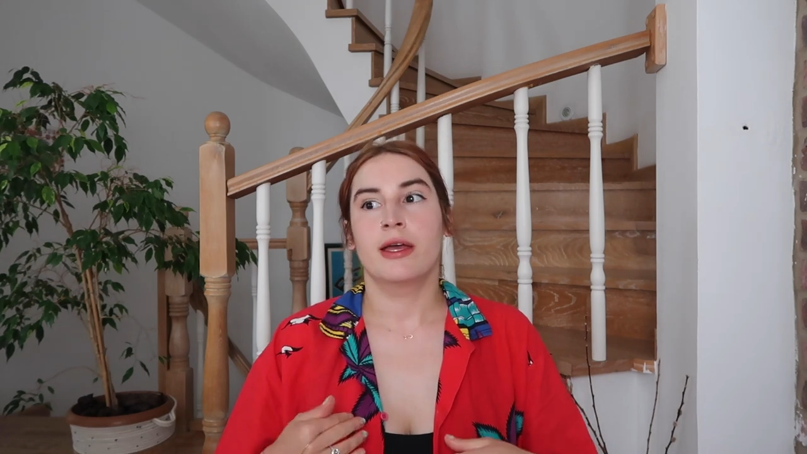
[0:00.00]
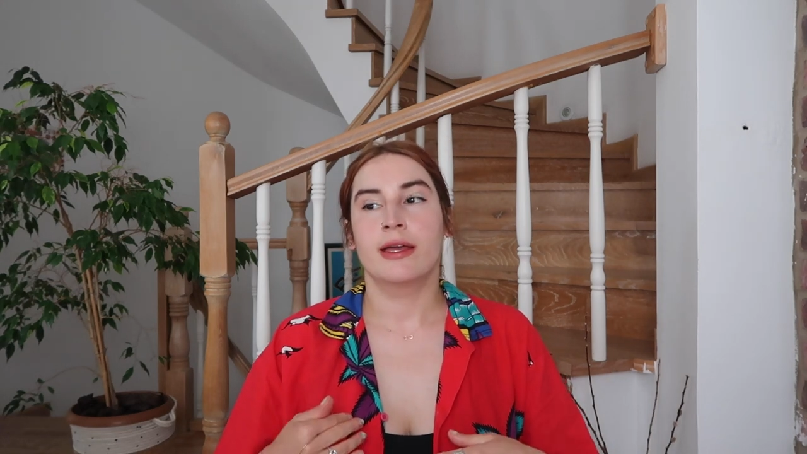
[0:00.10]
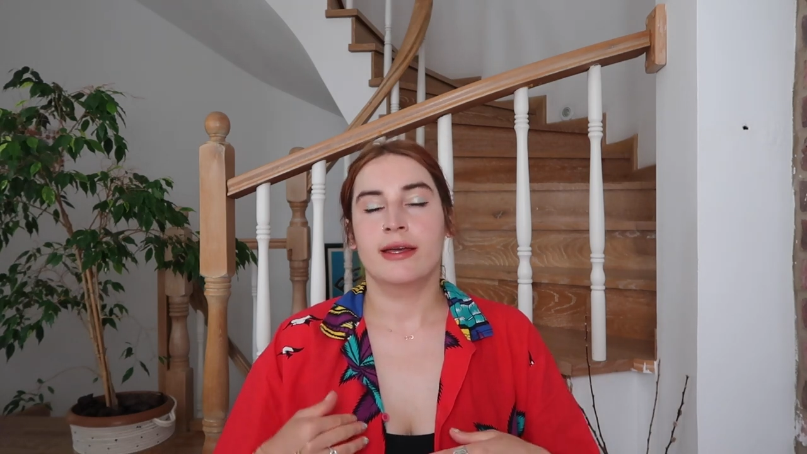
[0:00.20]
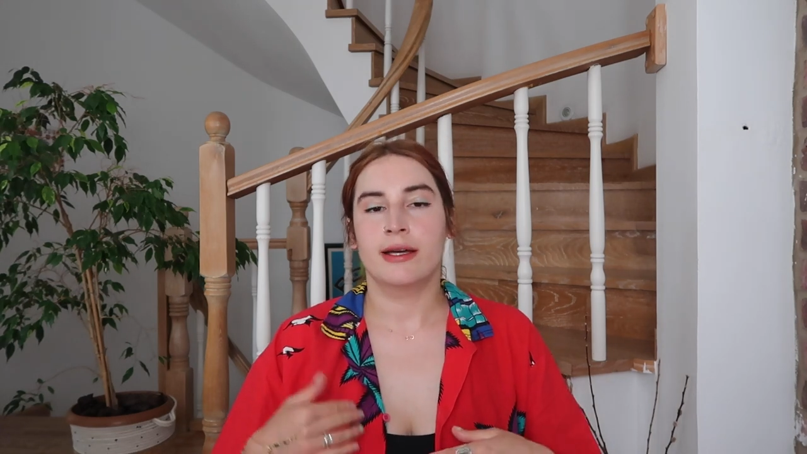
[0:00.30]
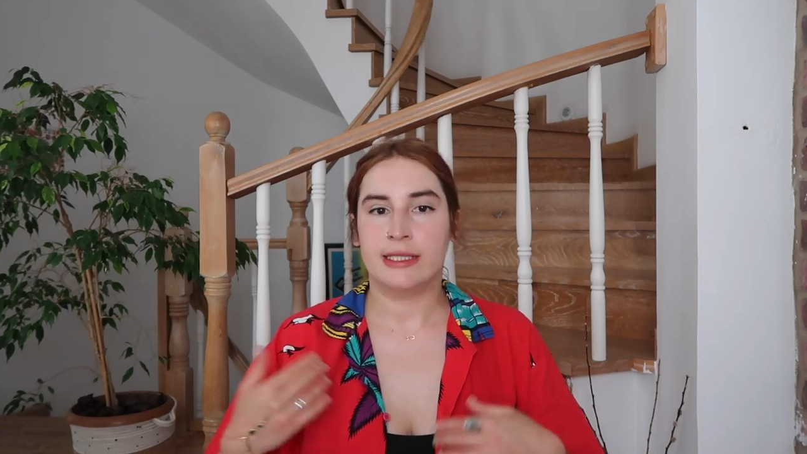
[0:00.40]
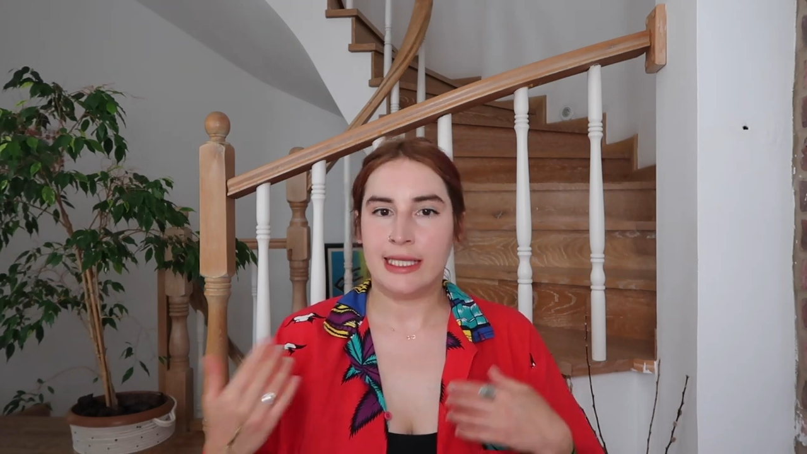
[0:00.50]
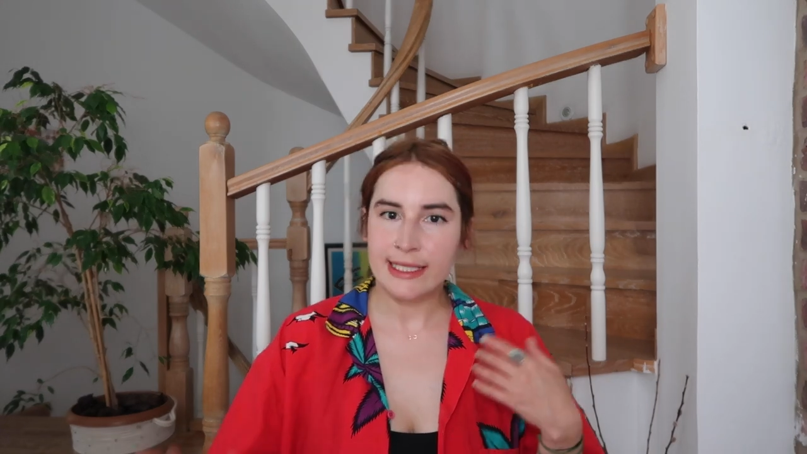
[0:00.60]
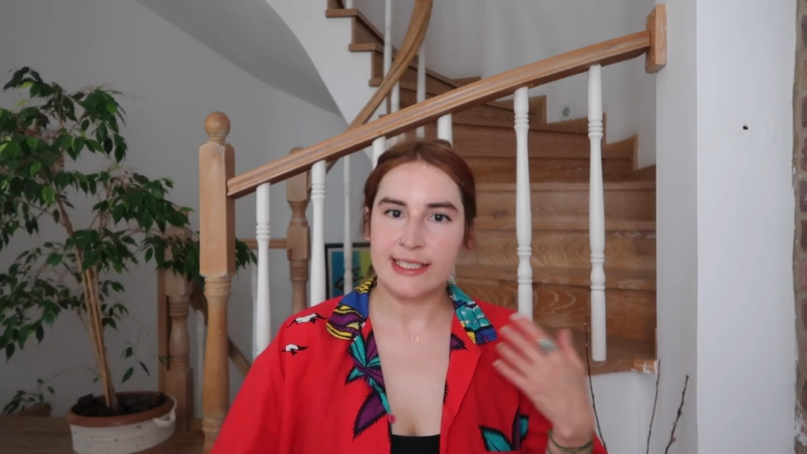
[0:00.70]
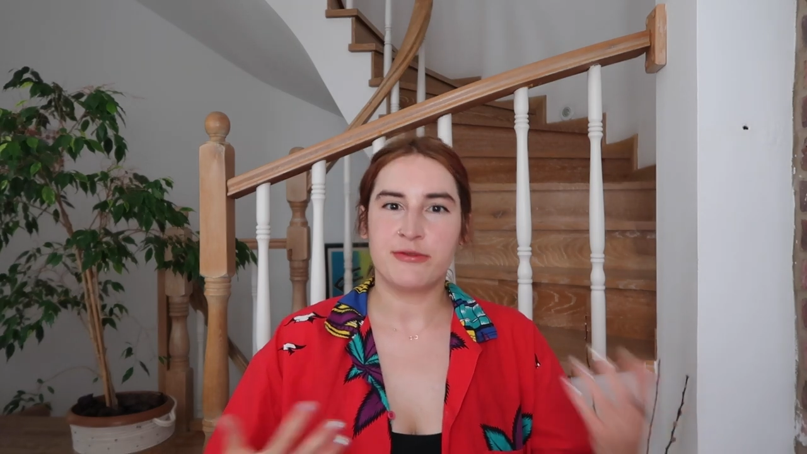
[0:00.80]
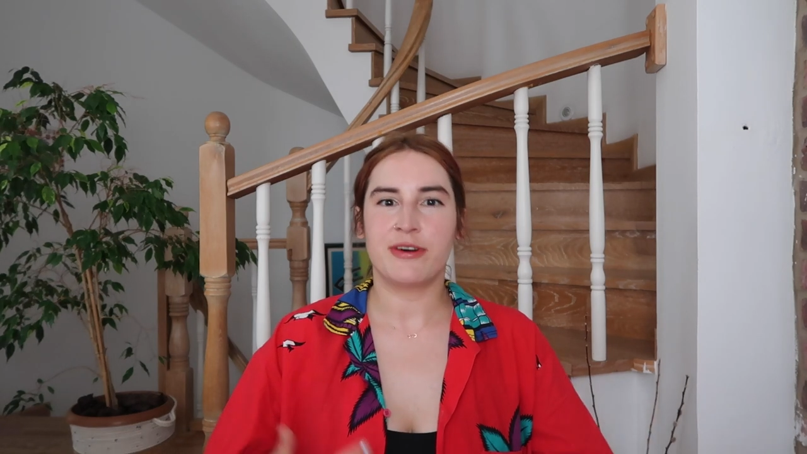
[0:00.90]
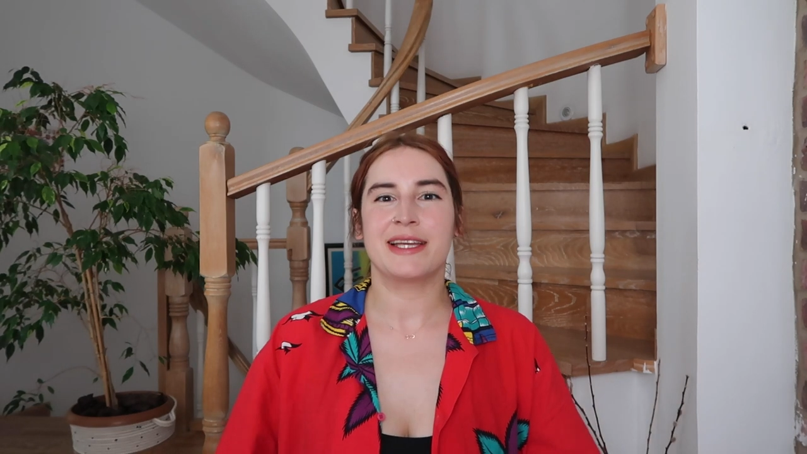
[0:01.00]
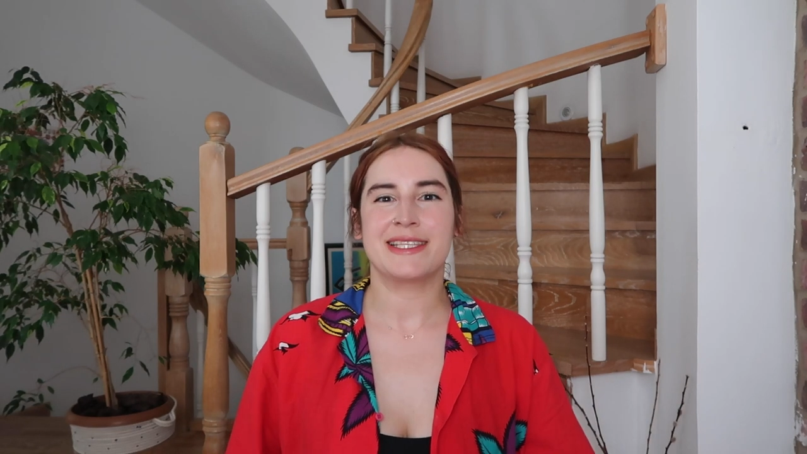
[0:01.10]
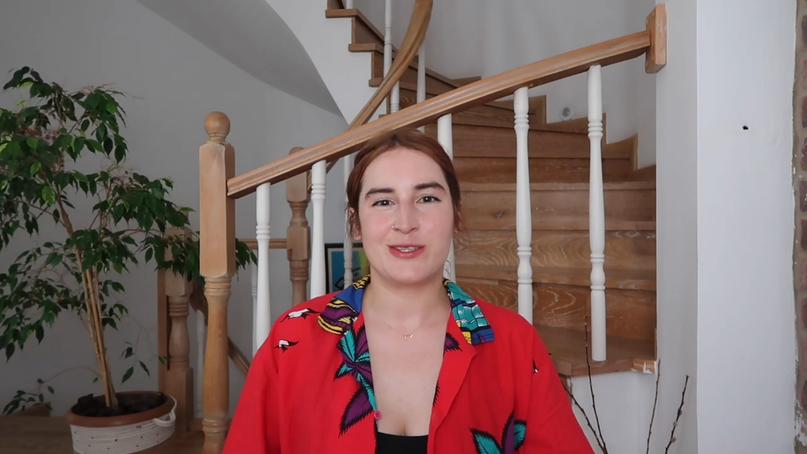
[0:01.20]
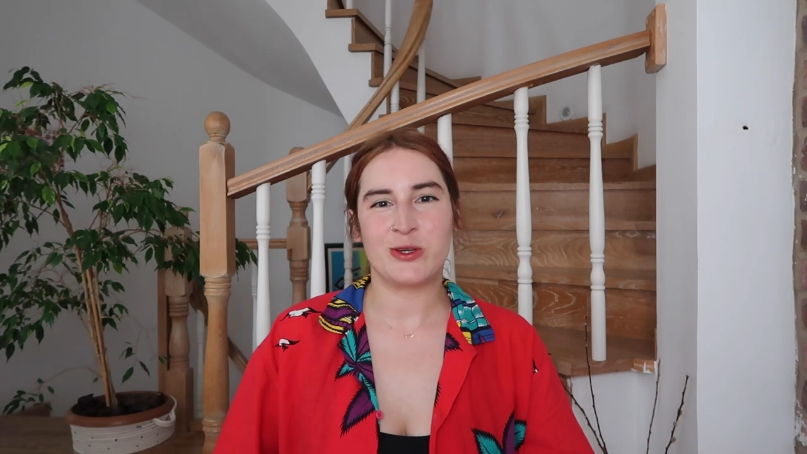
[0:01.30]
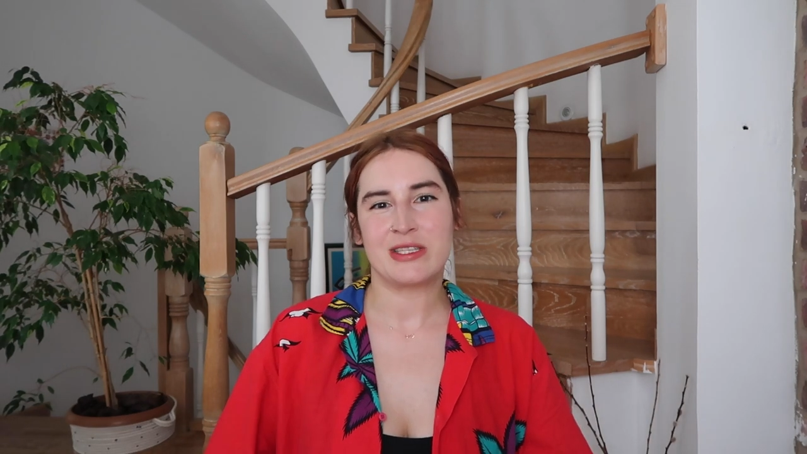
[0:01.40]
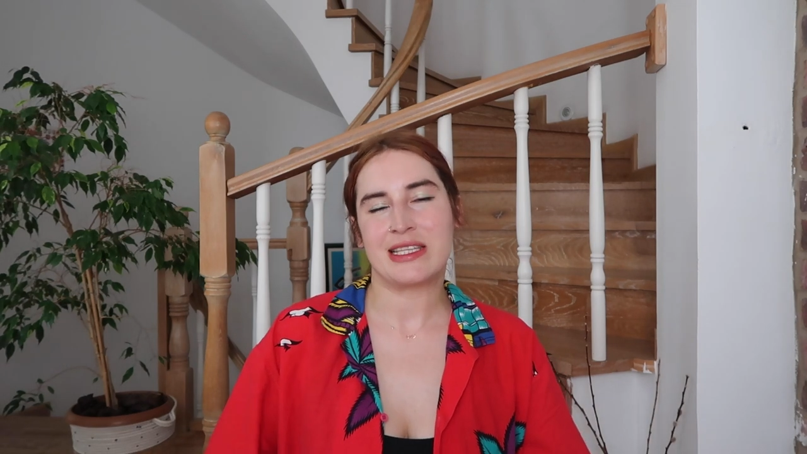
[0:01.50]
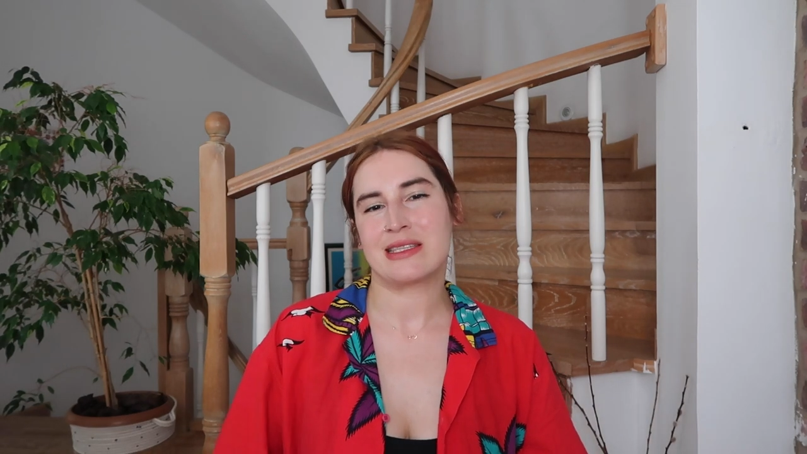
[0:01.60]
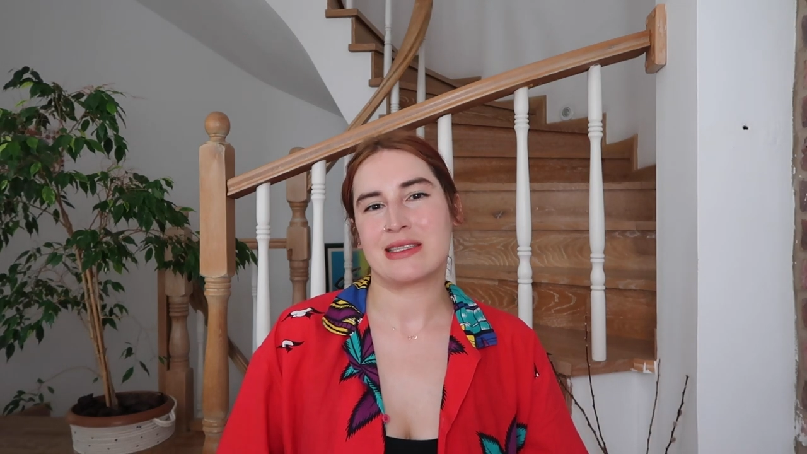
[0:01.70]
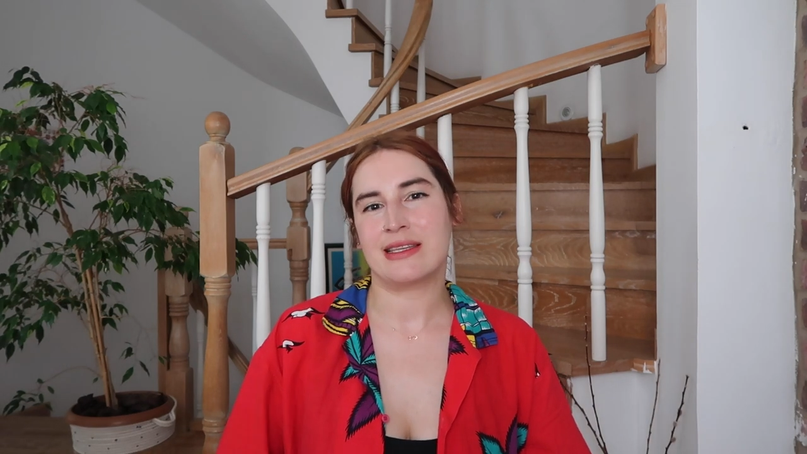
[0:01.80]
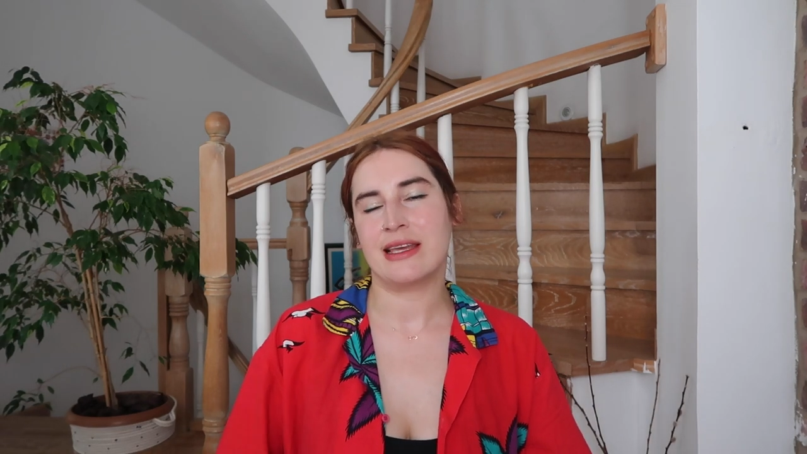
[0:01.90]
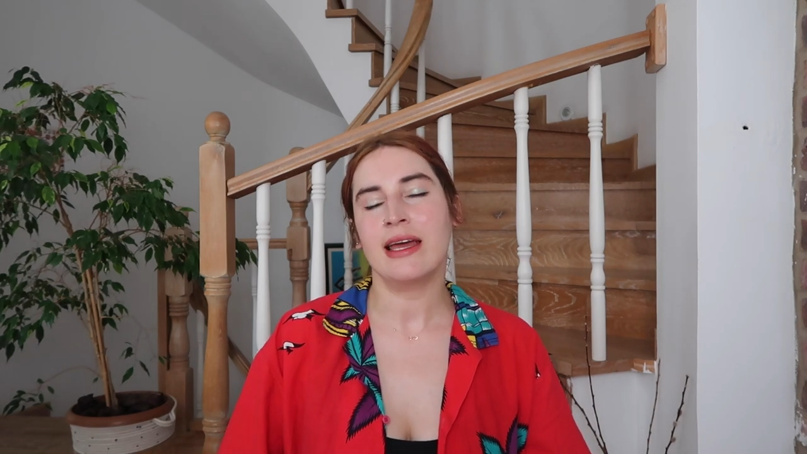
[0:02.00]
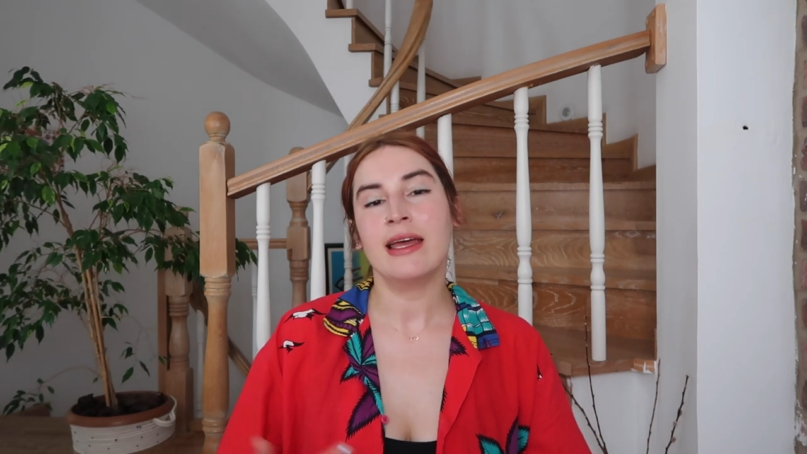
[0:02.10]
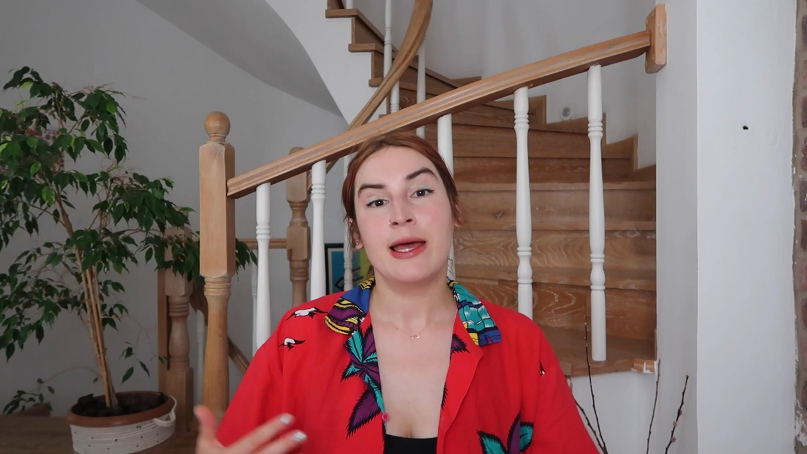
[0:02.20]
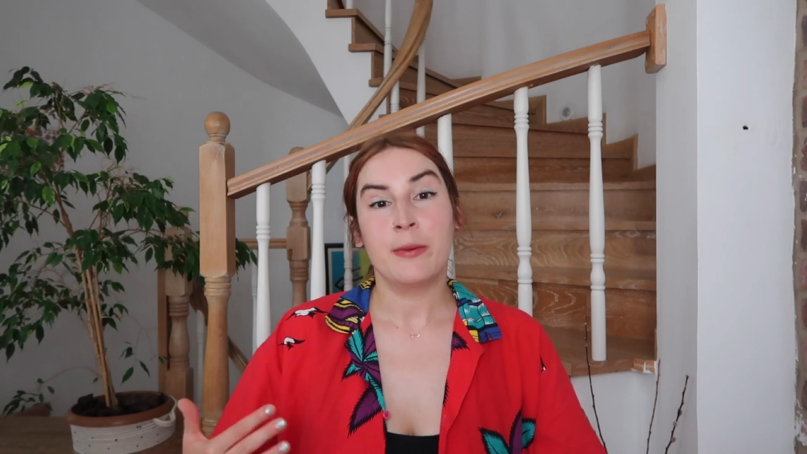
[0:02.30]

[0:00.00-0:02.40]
e, hani ilk defa izliyorsanız diye